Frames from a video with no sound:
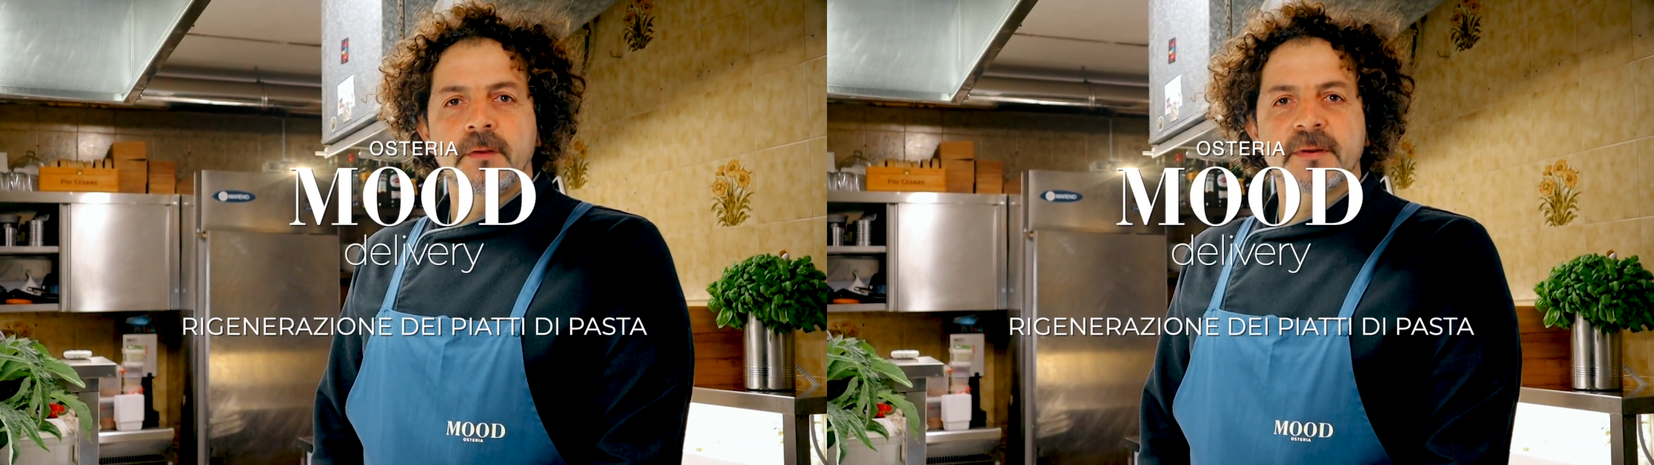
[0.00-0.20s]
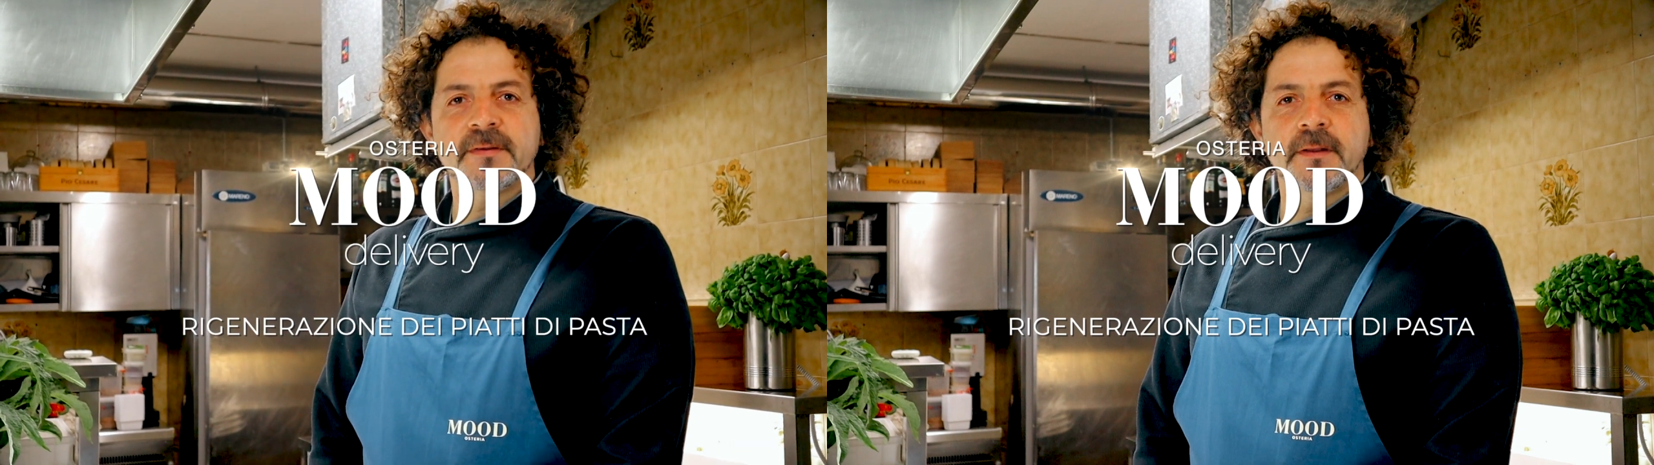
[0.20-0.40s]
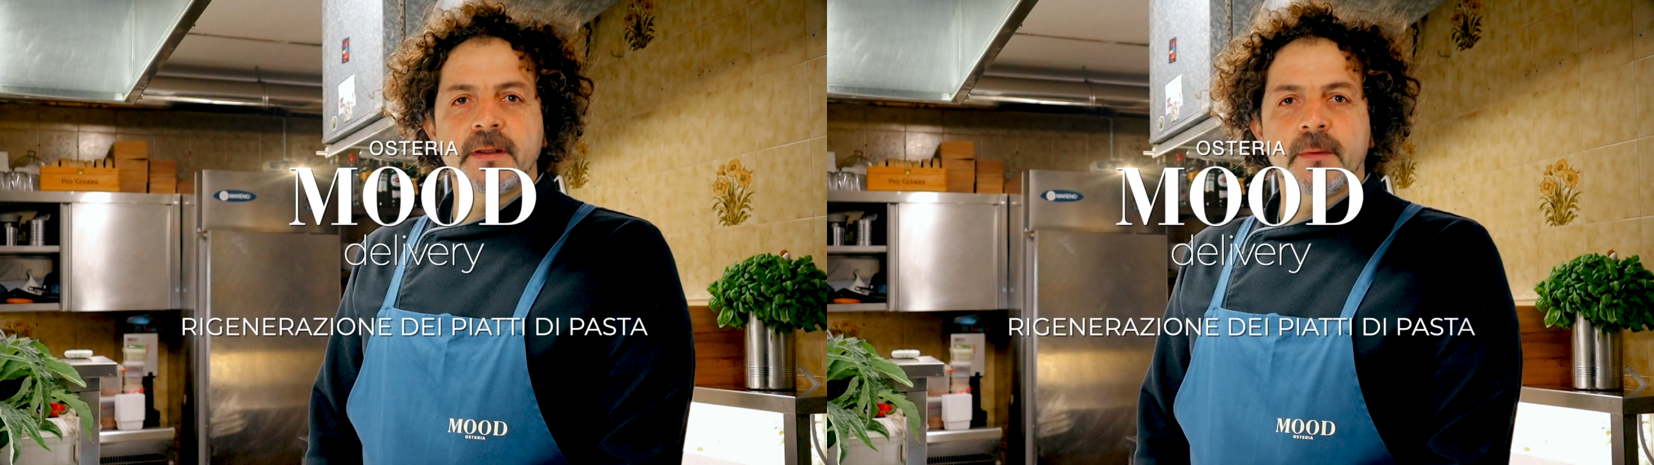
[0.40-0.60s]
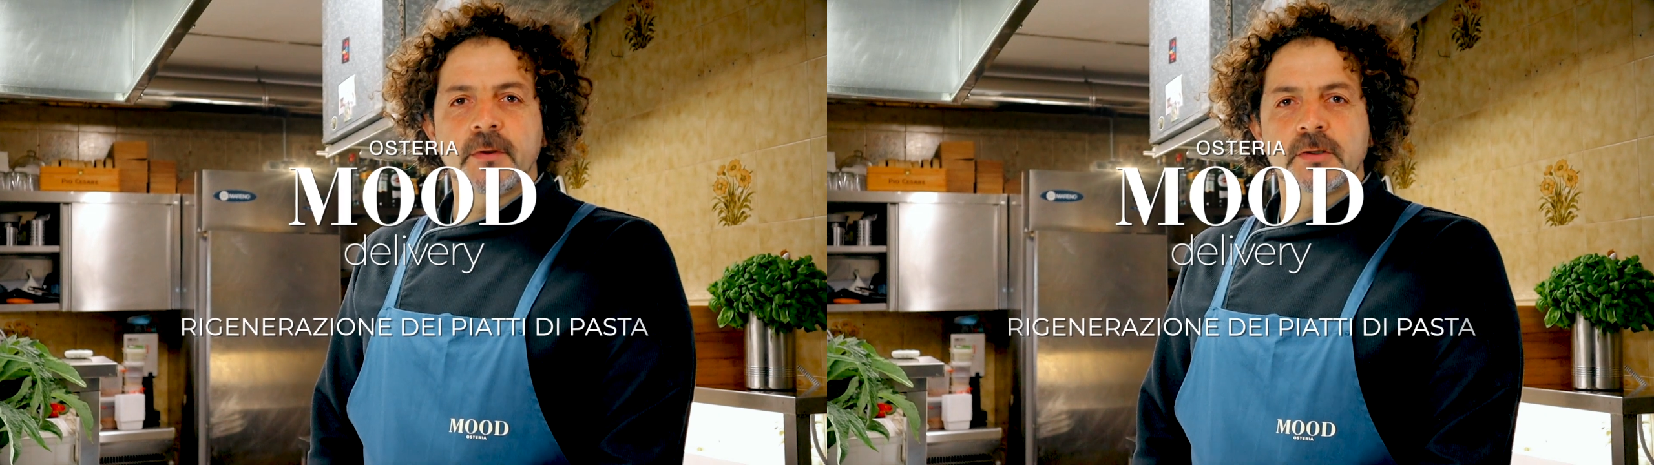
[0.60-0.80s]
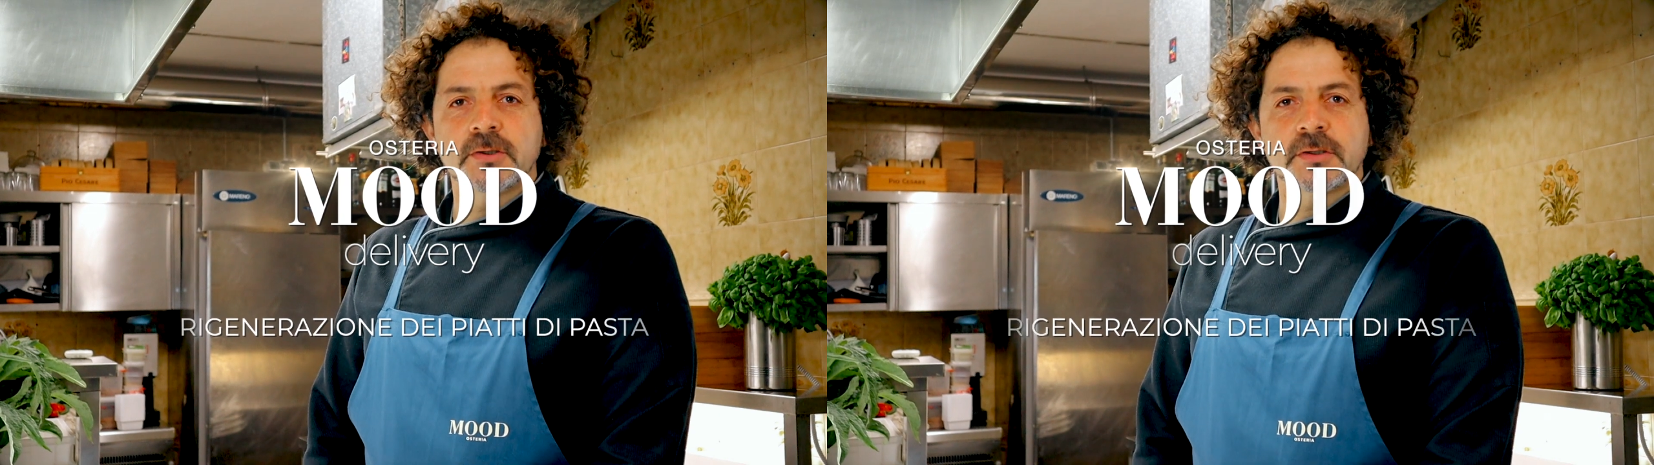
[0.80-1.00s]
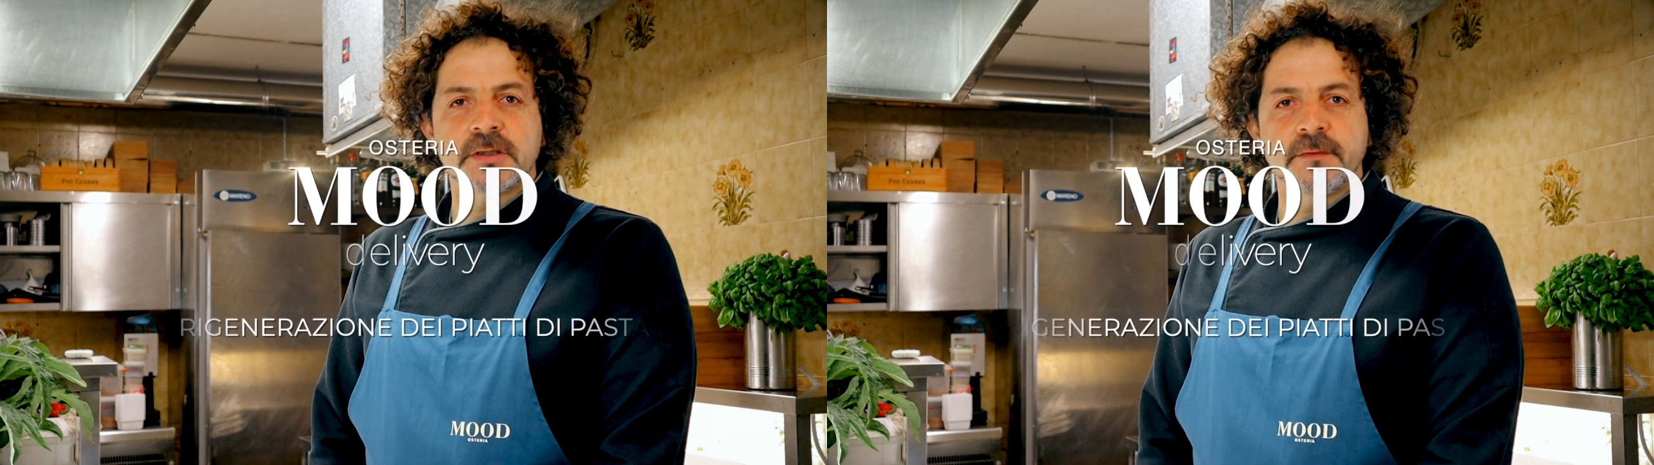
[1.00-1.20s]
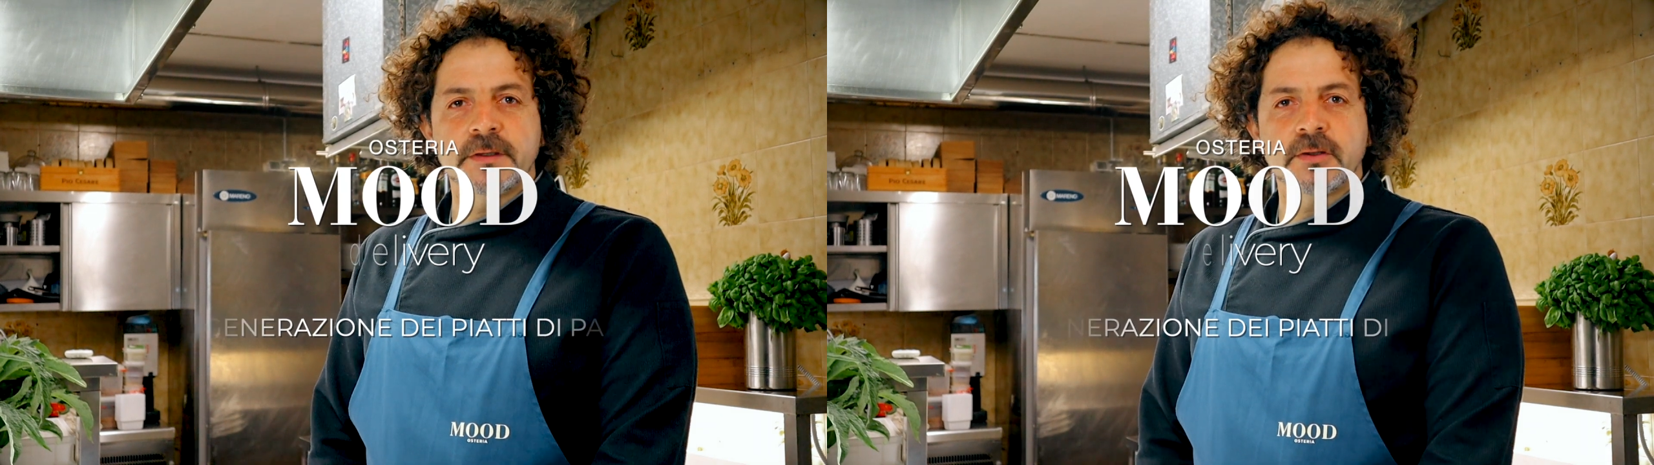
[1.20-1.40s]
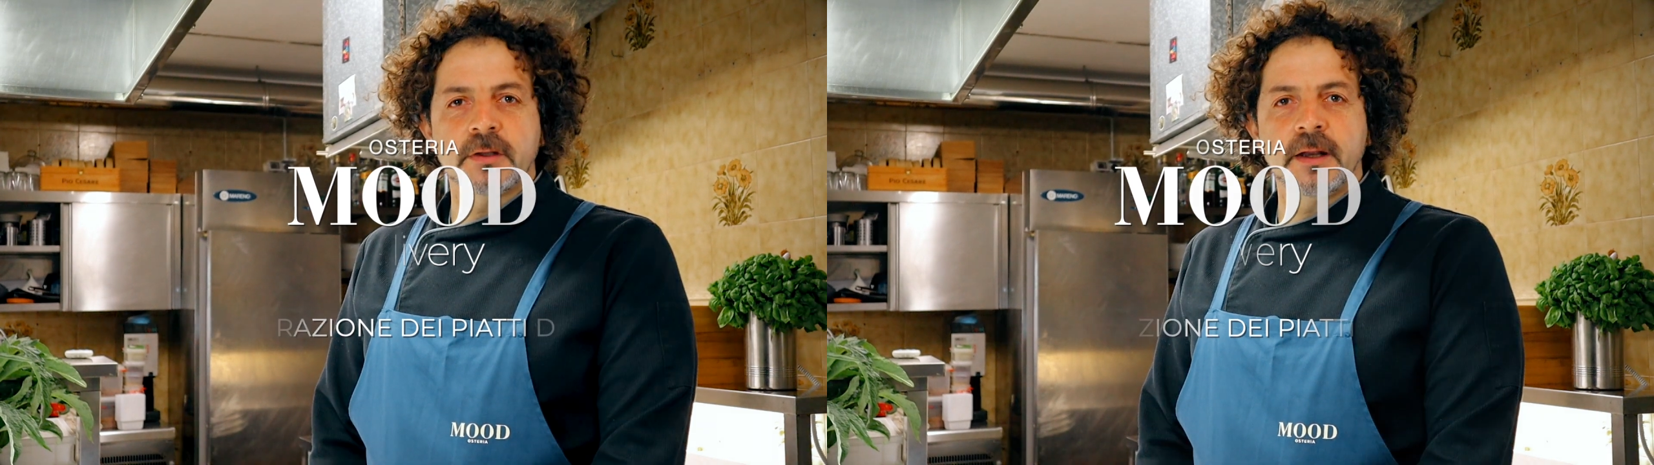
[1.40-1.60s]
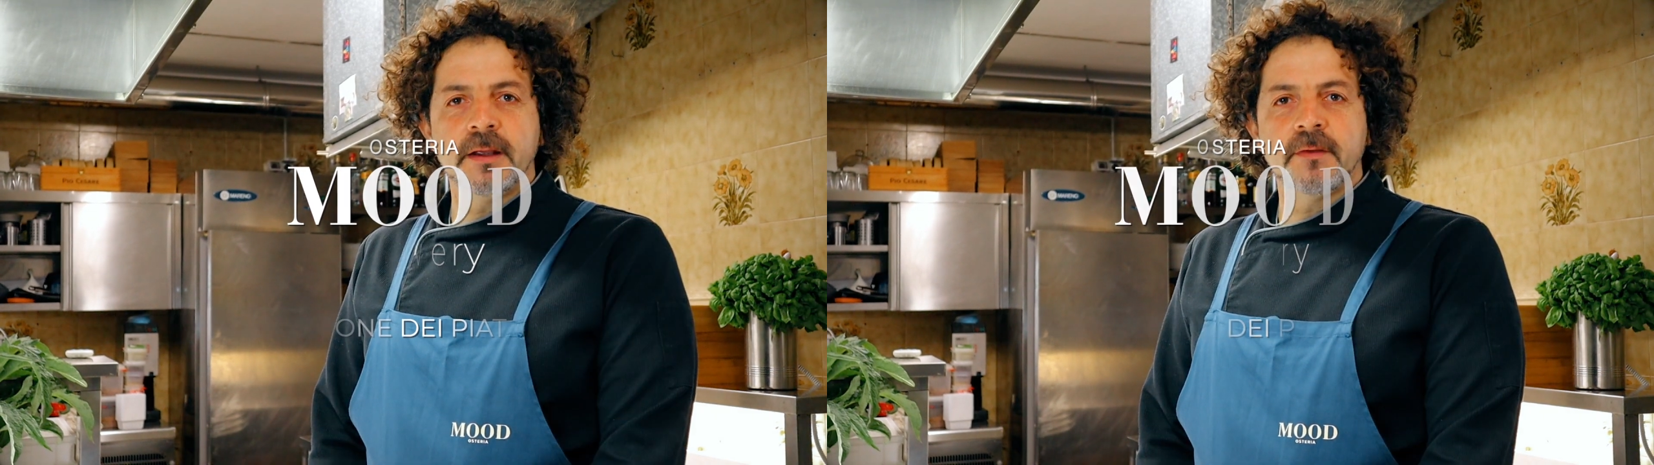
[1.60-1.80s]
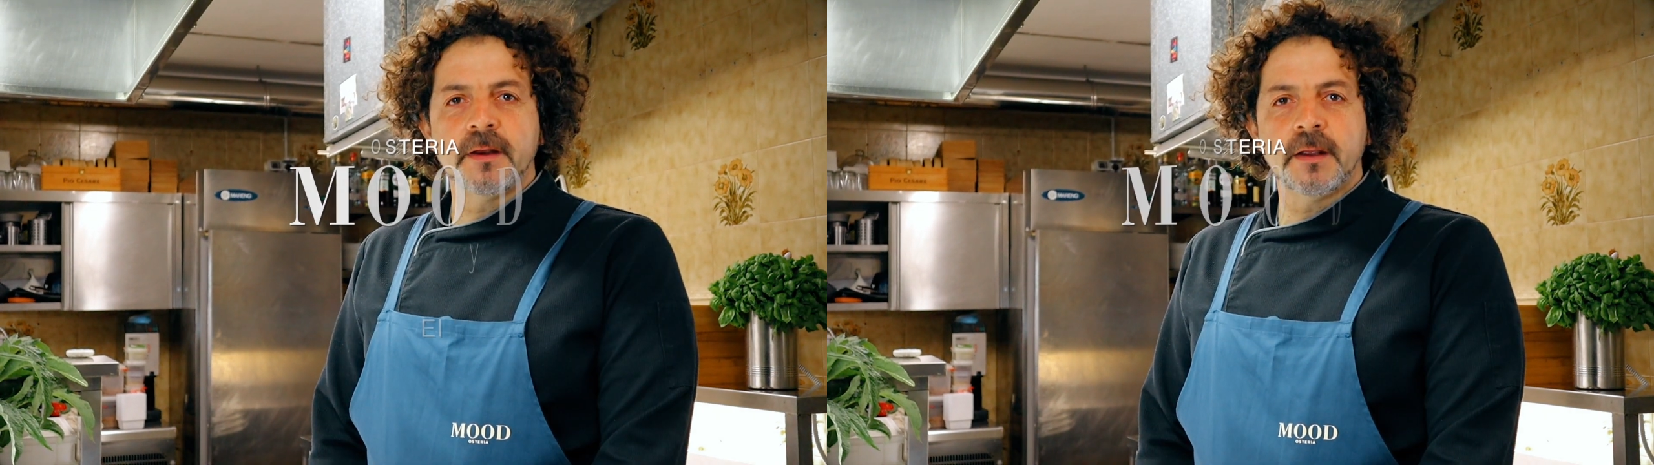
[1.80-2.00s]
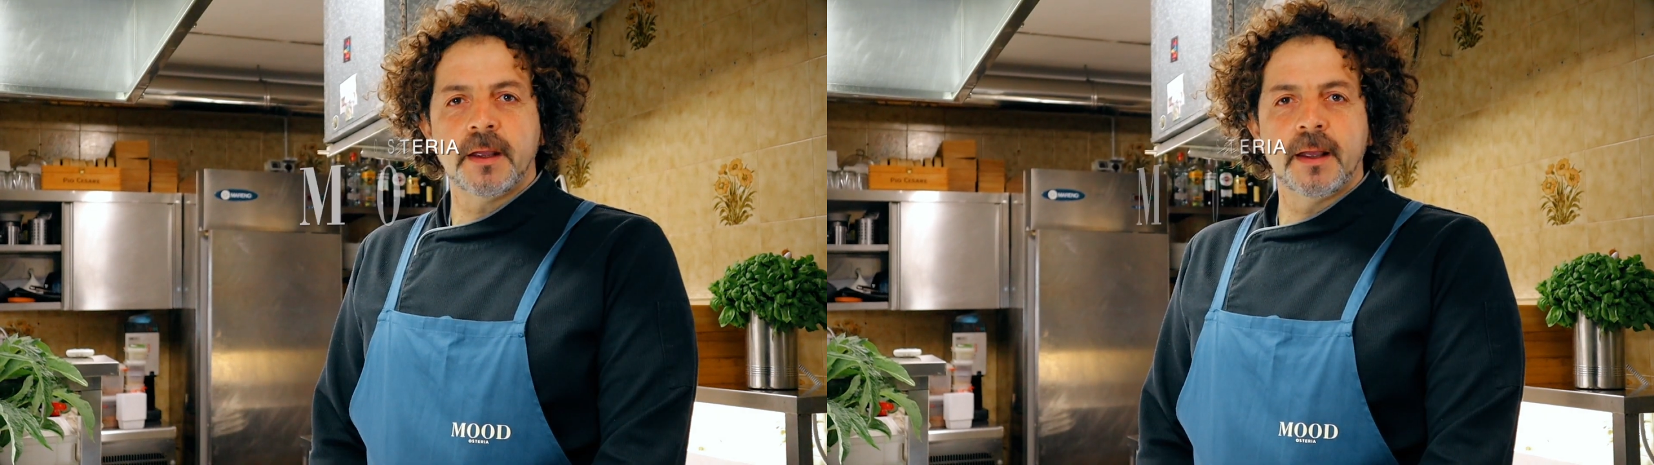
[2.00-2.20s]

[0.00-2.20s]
Vi presentiamo il nostro servizio delivery